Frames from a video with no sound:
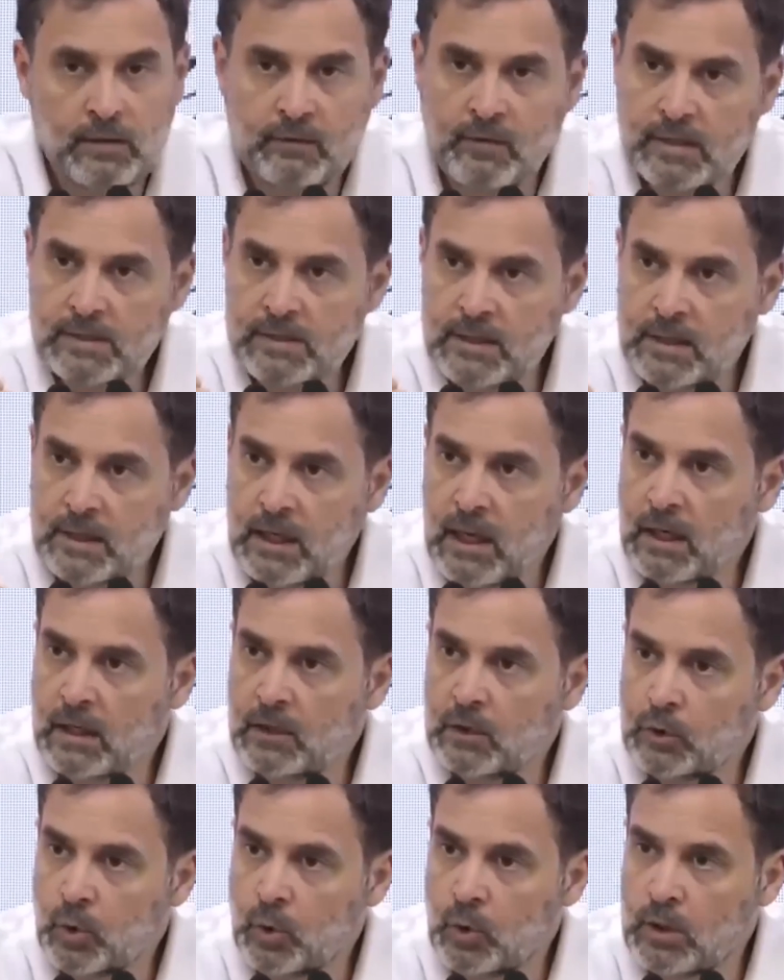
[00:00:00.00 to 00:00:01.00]
आदिवासी क्या
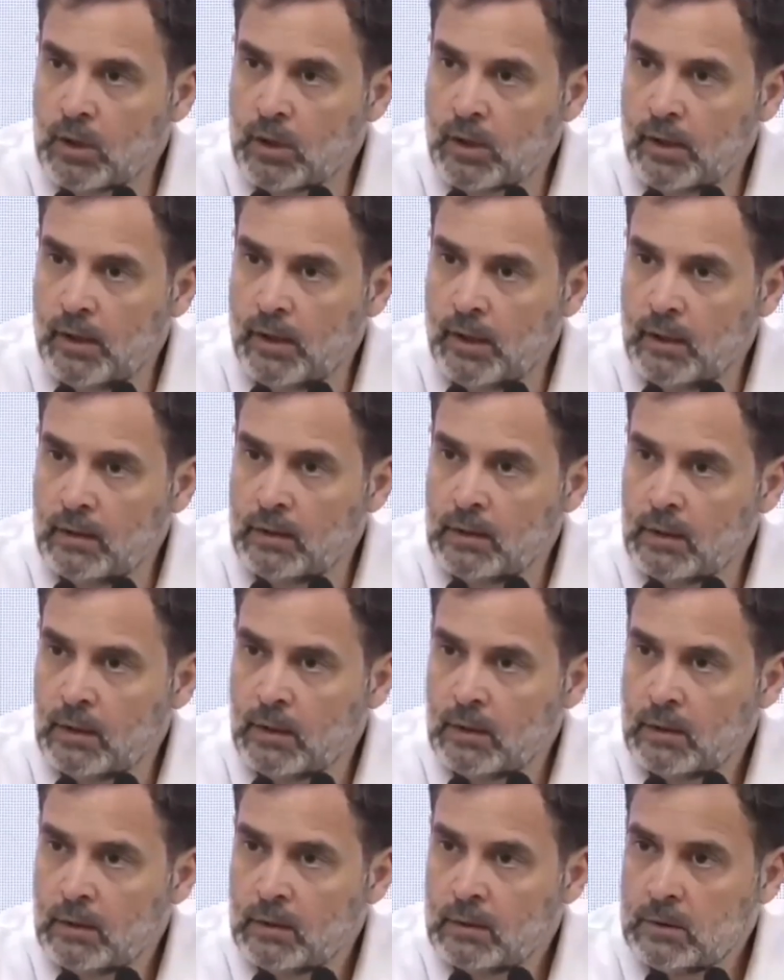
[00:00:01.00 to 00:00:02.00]
कंट्रोल कर रहे हैं
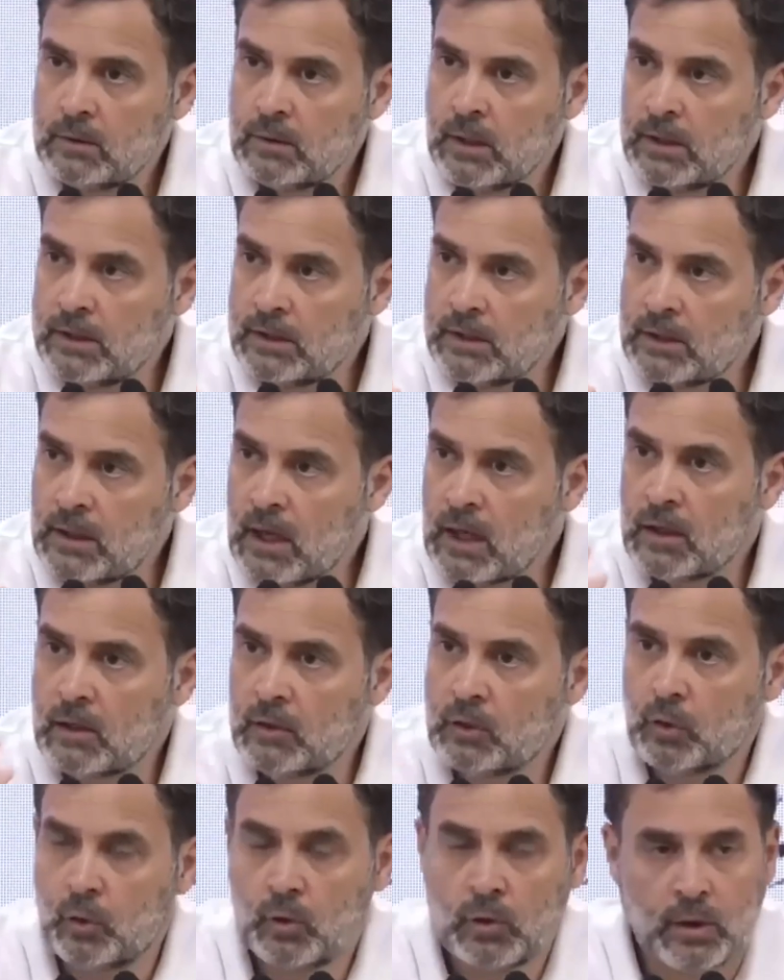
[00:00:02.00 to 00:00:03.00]
दलित क्या
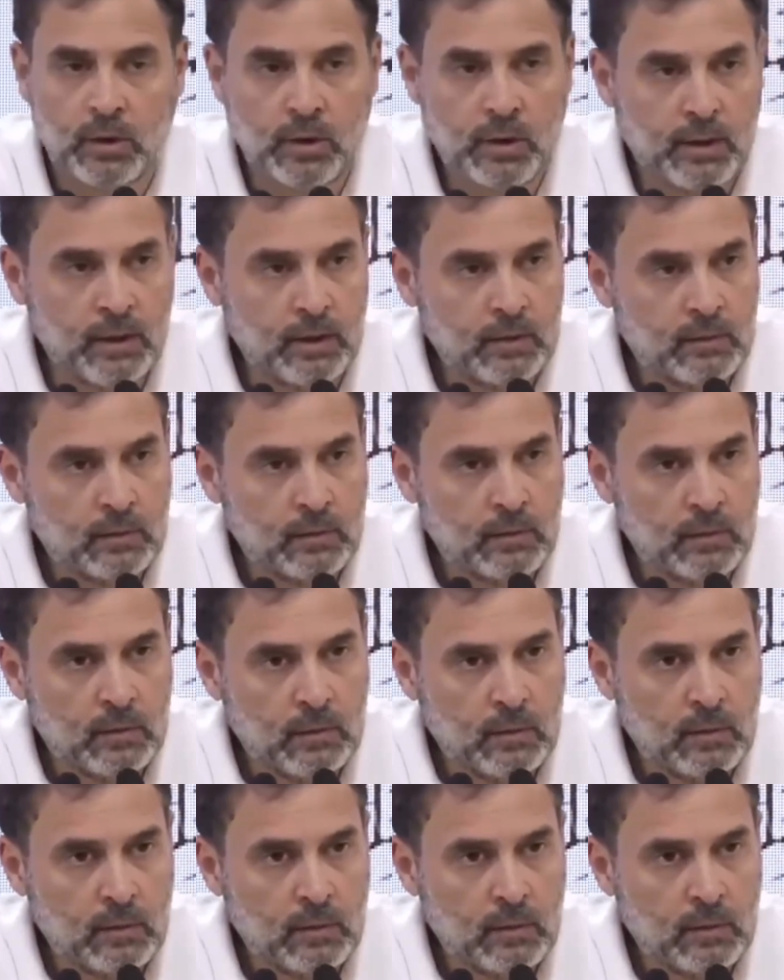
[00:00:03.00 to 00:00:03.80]
कंट्रोल कर रहे हैं